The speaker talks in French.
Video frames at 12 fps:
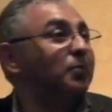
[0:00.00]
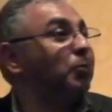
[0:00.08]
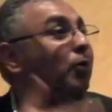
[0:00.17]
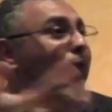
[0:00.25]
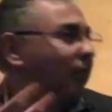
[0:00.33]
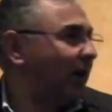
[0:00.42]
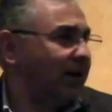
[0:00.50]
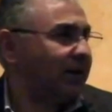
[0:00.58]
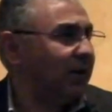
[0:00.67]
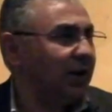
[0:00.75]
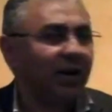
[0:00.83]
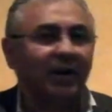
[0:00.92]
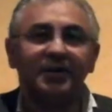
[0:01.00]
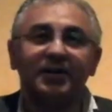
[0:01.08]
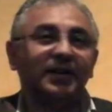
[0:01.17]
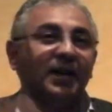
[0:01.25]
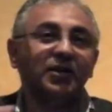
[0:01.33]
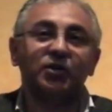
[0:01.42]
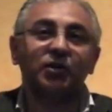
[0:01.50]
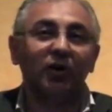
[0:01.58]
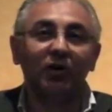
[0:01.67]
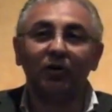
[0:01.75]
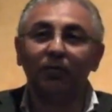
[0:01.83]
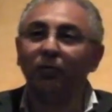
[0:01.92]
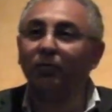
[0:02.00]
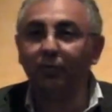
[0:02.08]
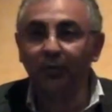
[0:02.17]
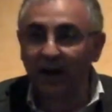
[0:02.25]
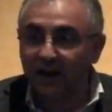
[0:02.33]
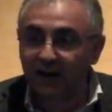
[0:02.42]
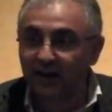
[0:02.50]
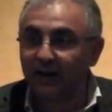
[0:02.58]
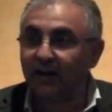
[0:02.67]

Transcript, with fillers: profane, c'est un chant populaire.